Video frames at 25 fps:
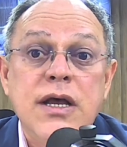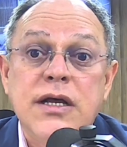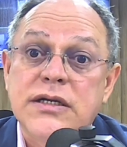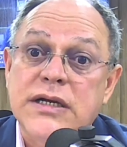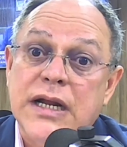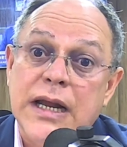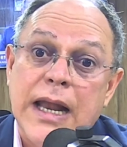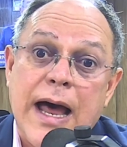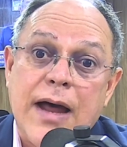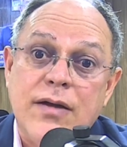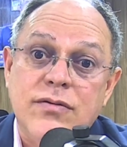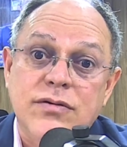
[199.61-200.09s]

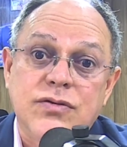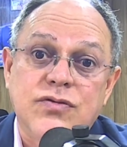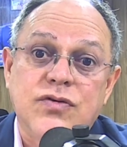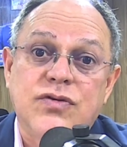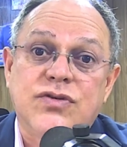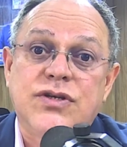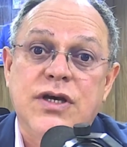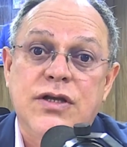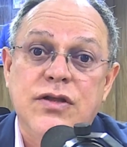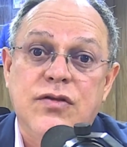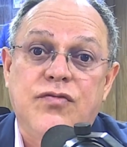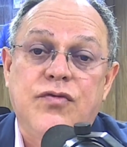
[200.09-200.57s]
Claro, se
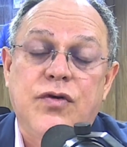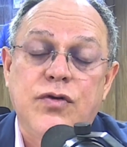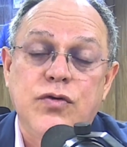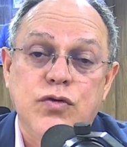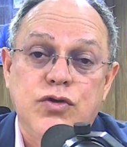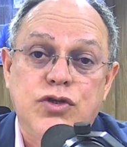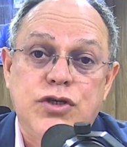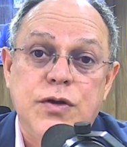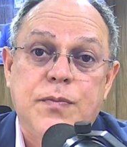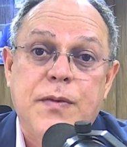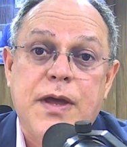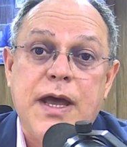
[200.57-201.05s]
você ainda for do
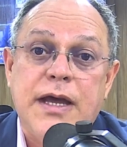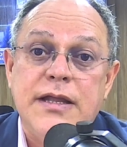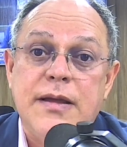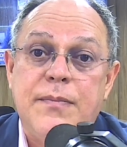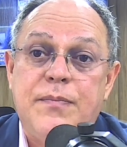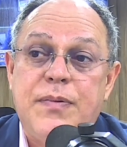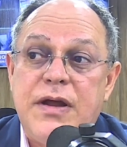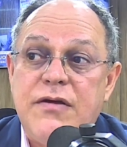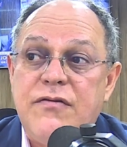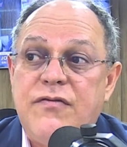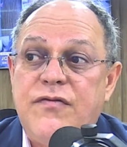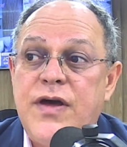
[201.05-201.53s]
tipo que ainda
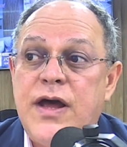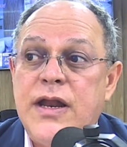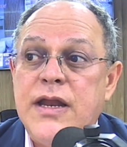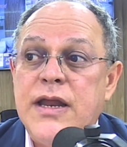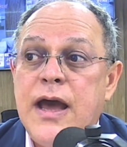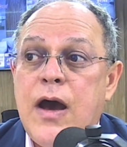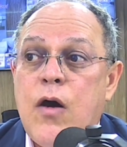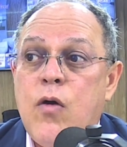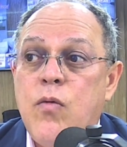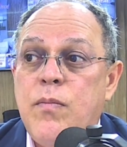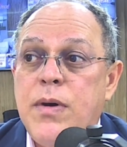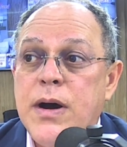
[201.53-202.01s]
prefere ir
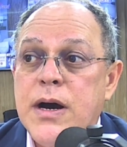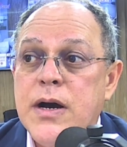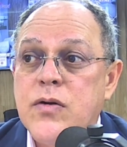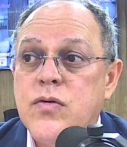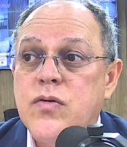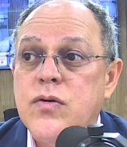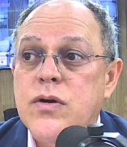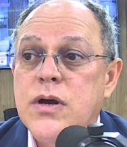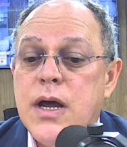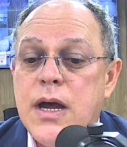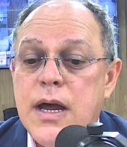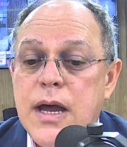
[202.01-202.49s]
ao banco,